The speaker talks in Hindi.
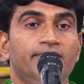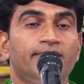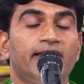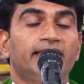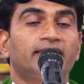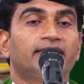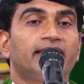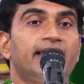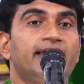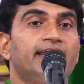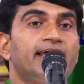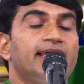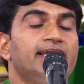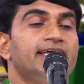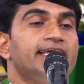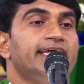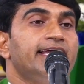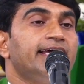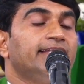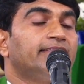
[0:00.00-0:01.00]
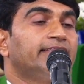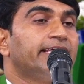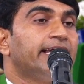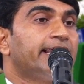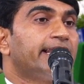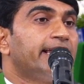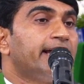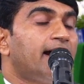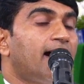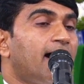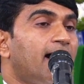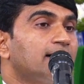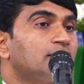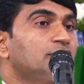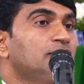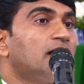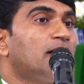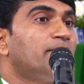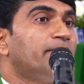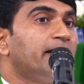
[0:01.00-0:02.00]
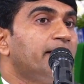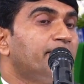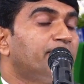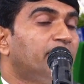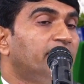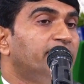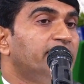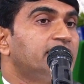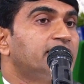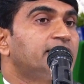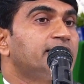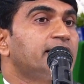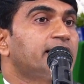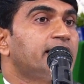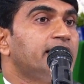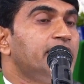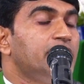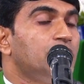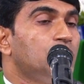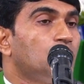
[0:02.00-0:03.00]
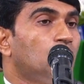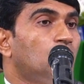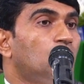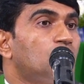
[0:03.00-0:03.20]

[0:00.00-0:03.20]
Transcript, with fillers: कि मैं तेरे लिए तेरे आशा में भविष्य की